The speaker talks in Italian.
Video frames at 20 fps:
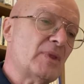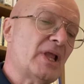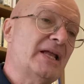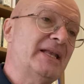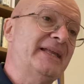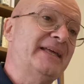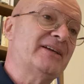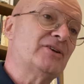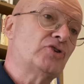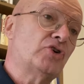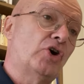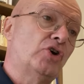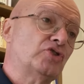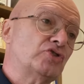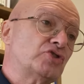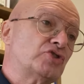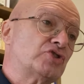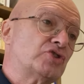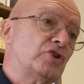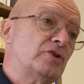
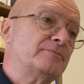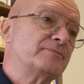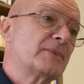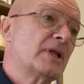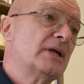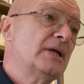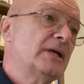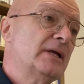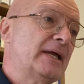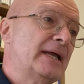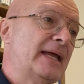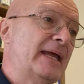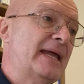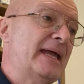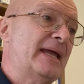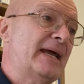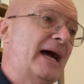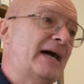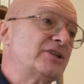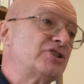l'inconscio
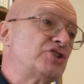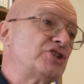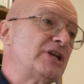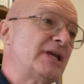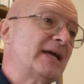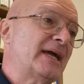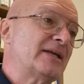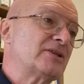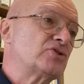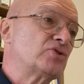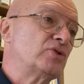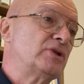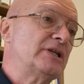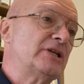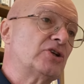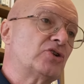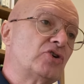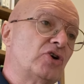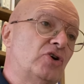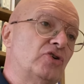e agire
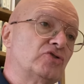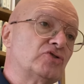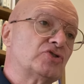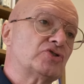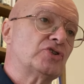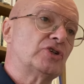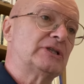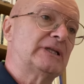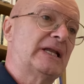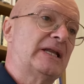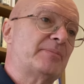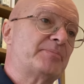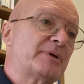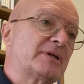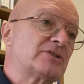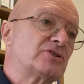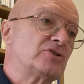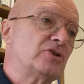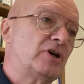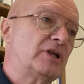sull'inconscio delle
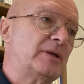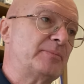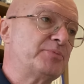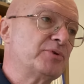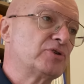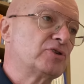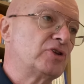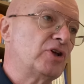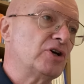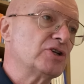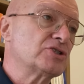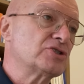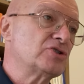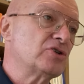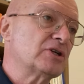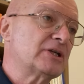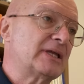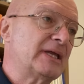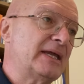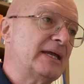persone
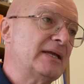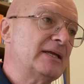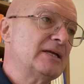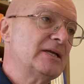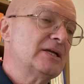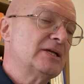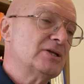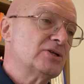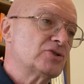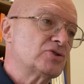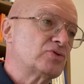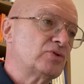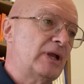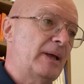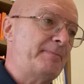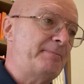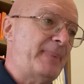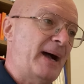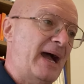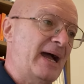piuttosto che
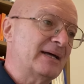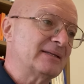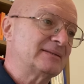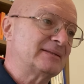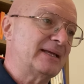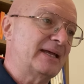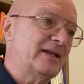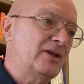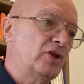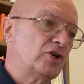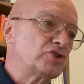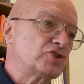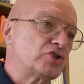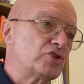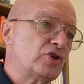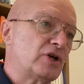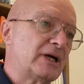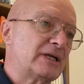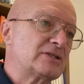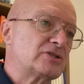sulla parte
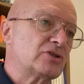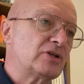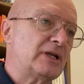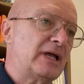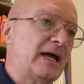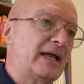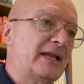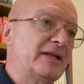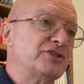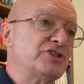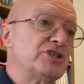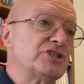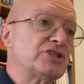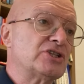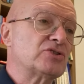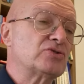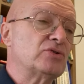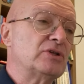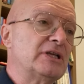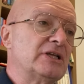logico-razionale.
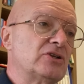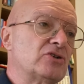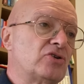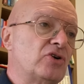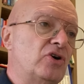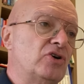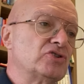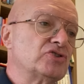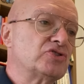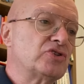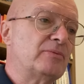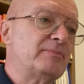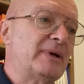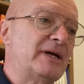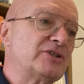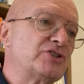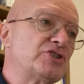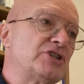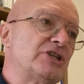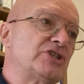Agisce sull'inconscio ma
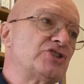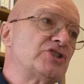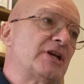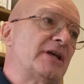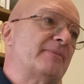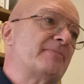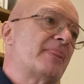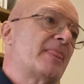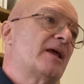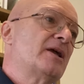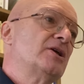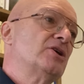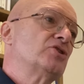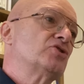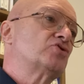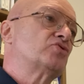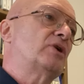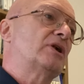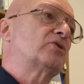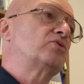agisce
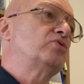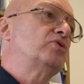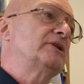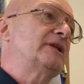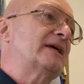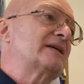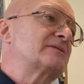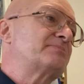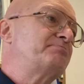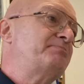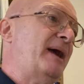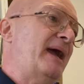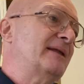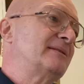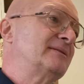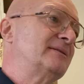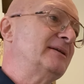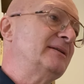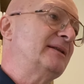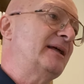su alcuni
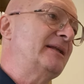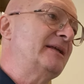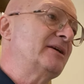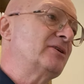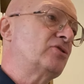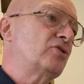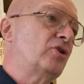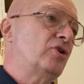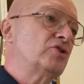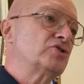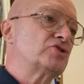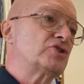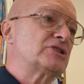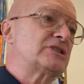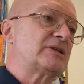aspetti dell'inconscio.